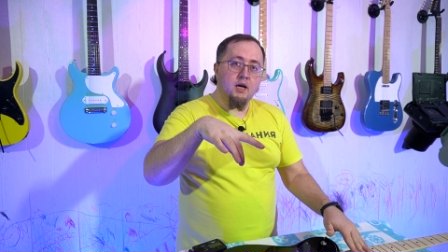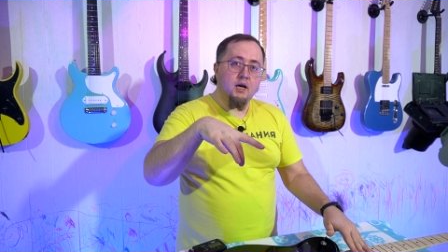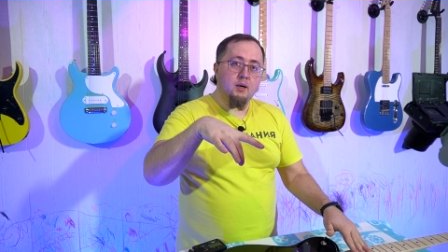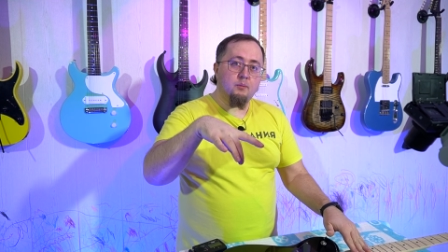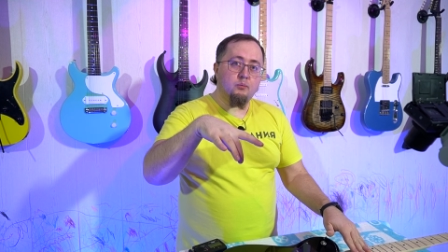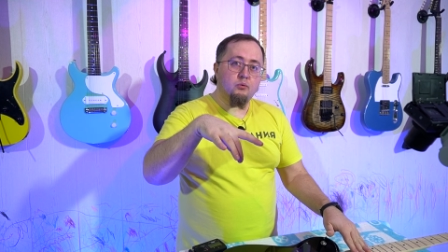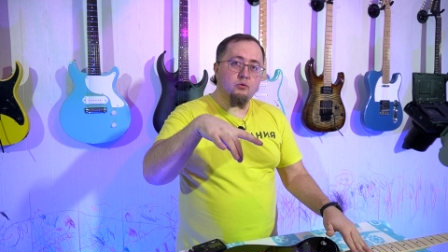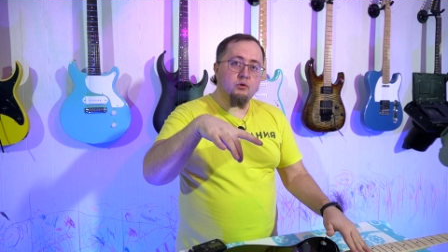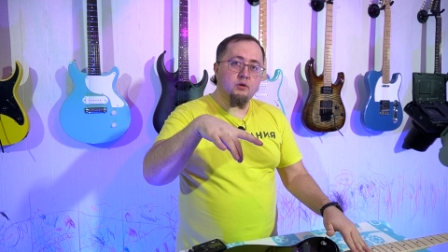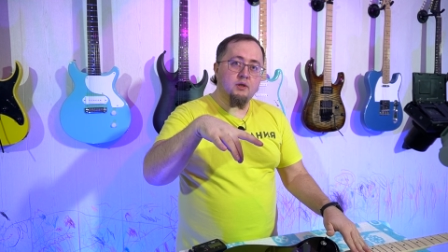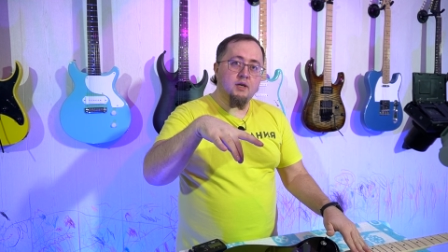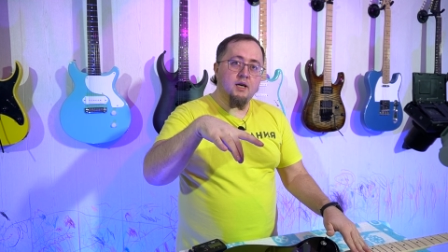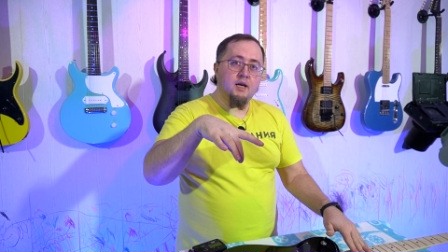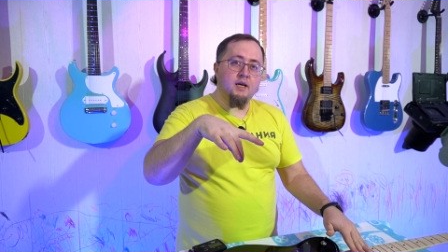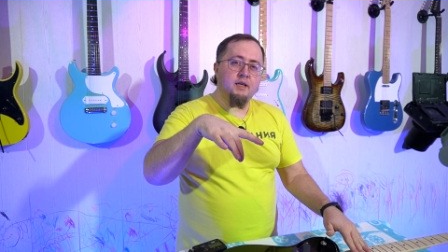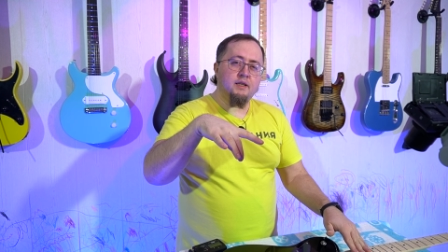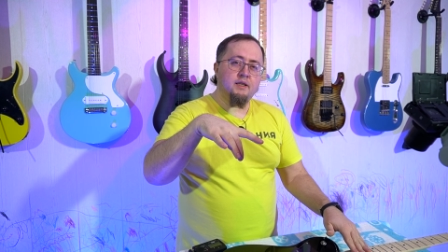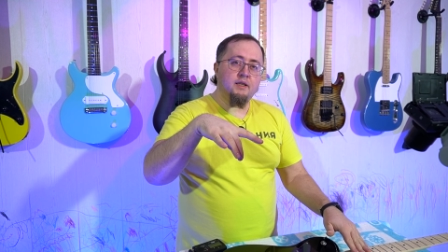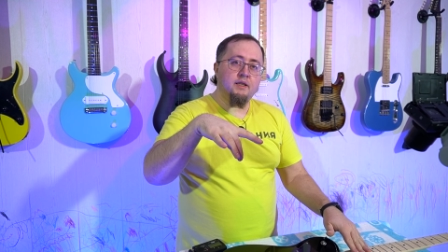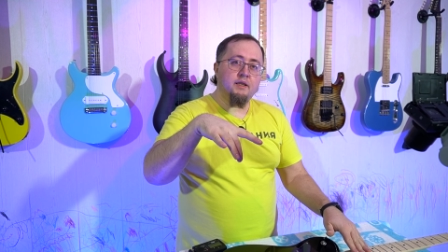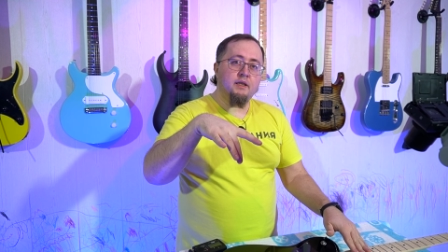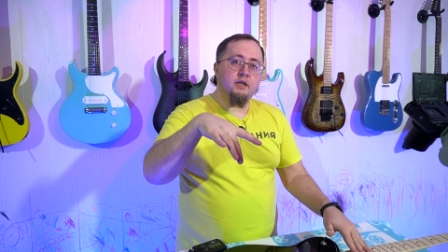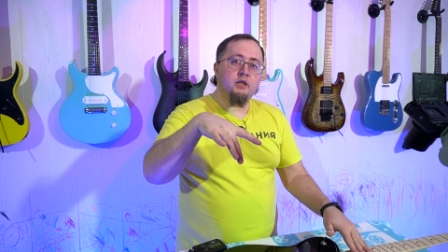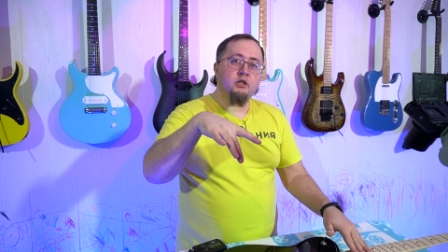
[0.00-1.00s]

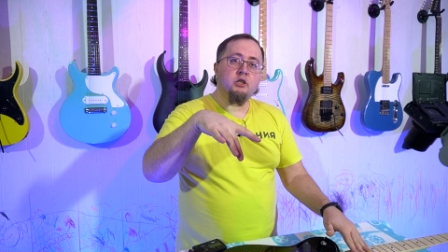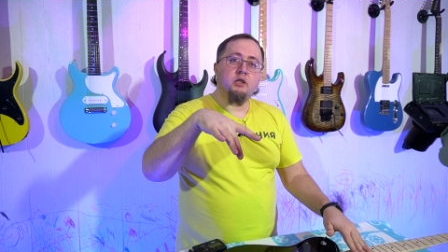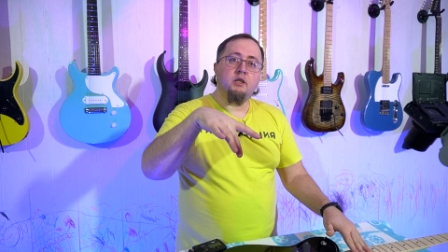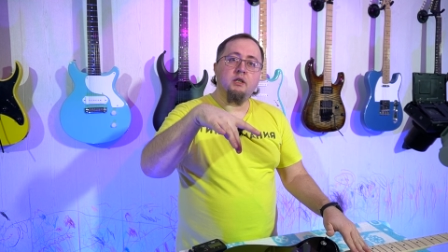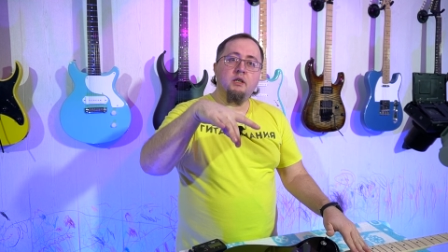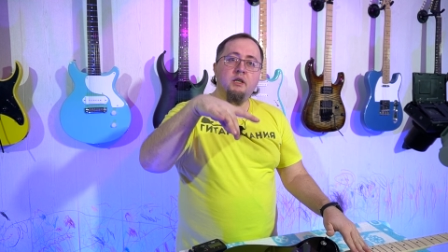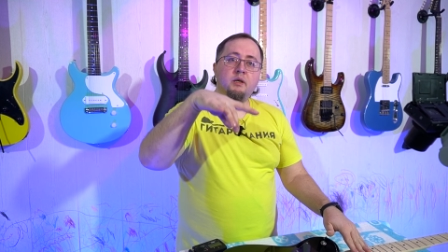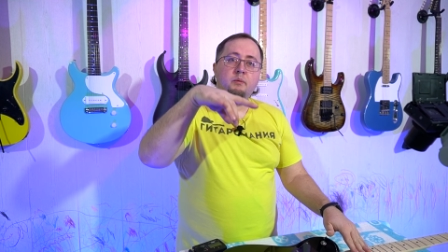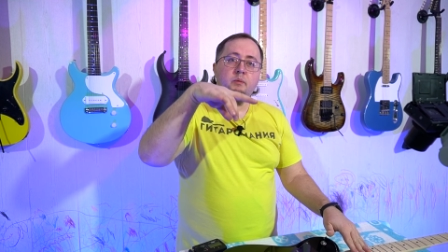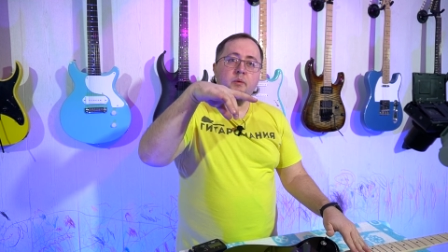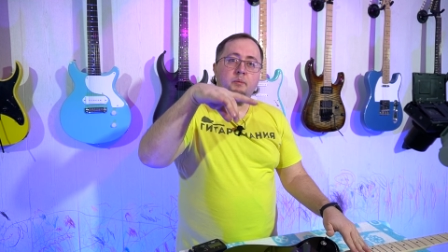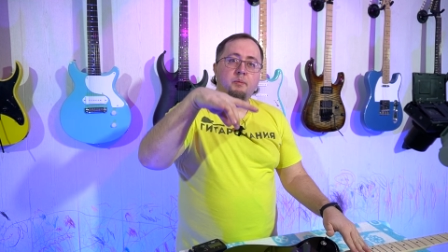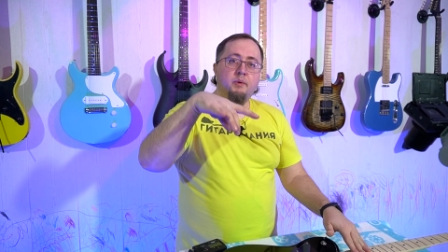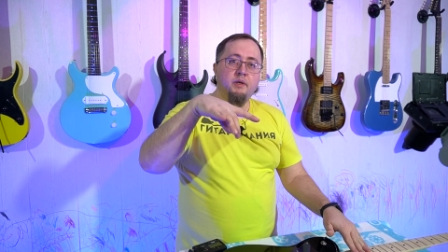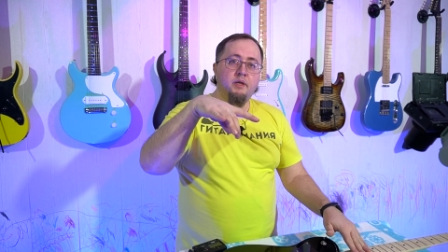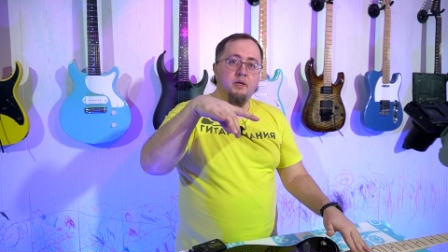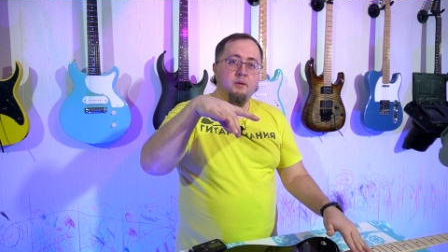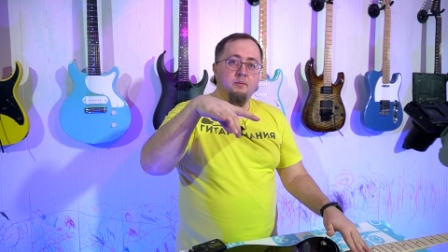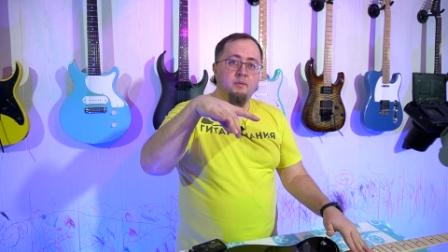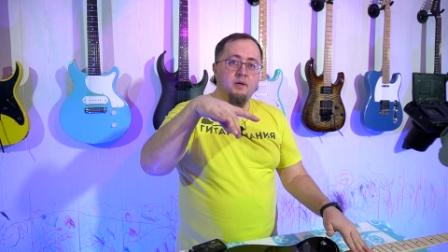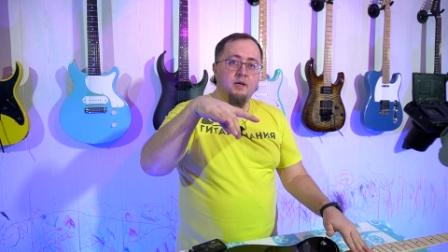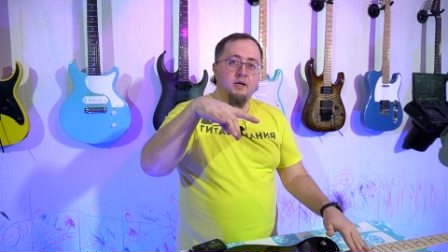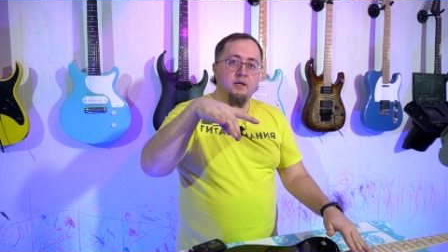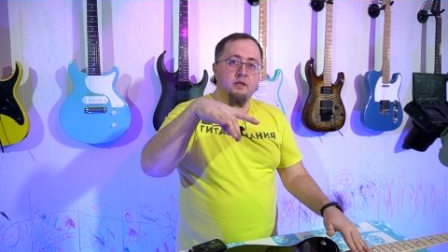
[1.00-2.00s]
опускаете ниже, либо
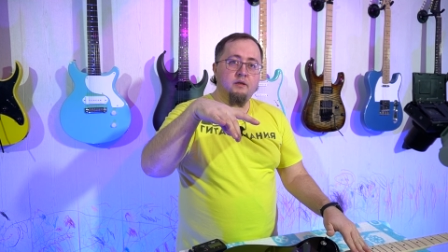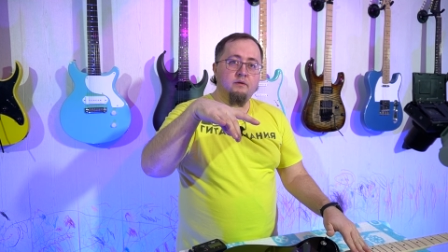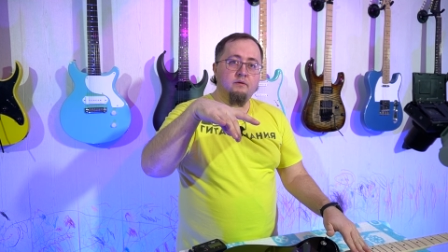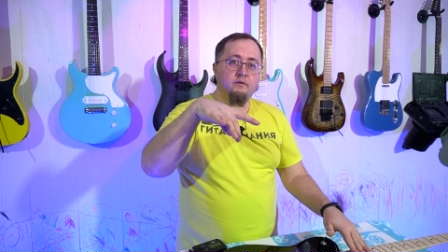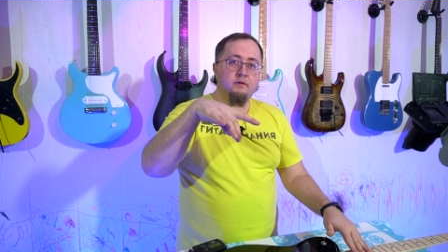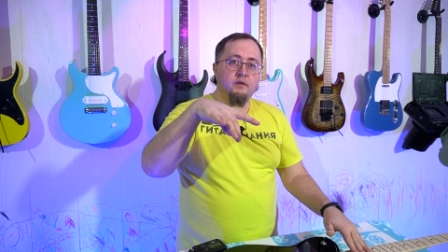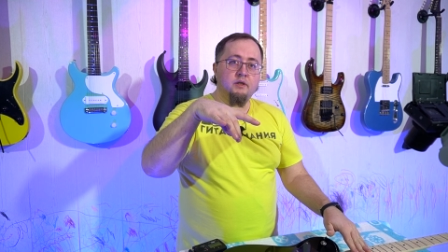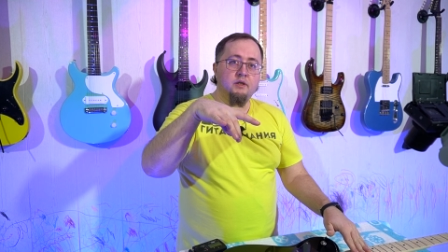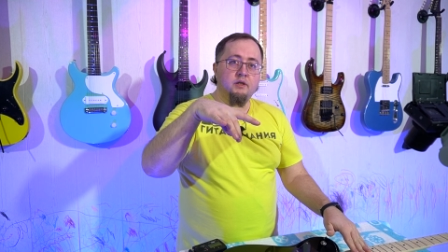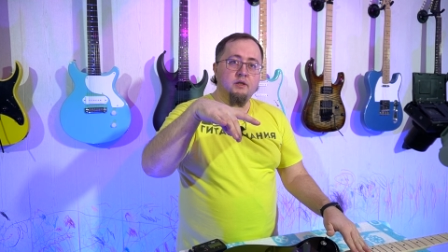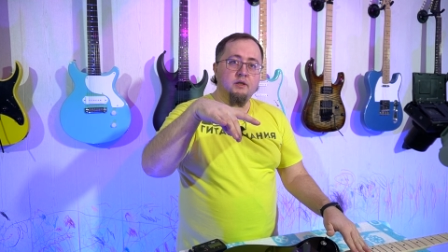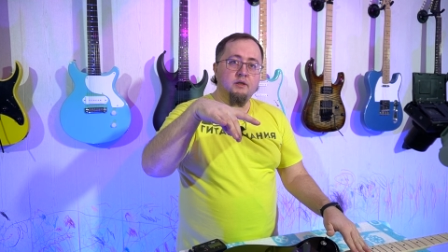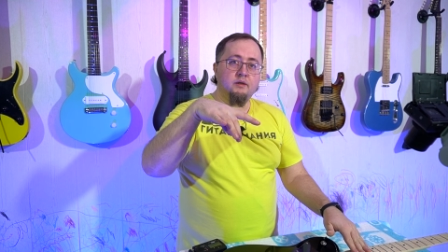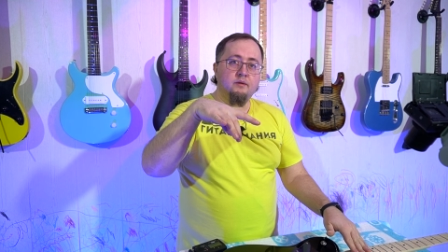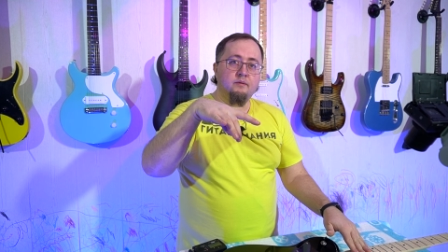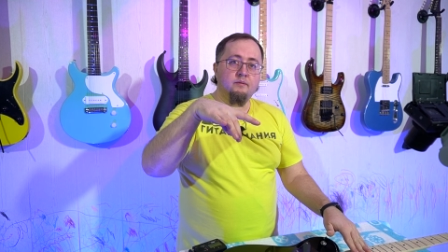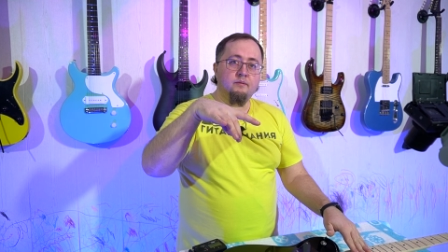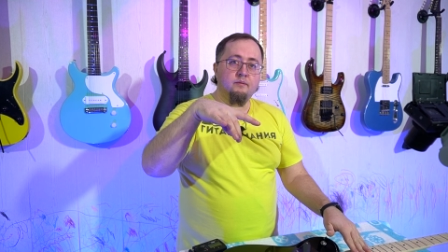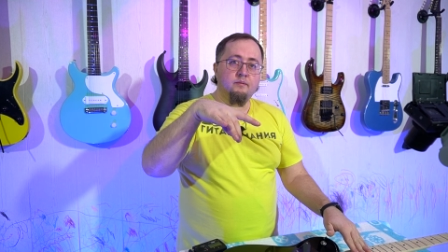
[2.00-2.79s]
поднимаете выше.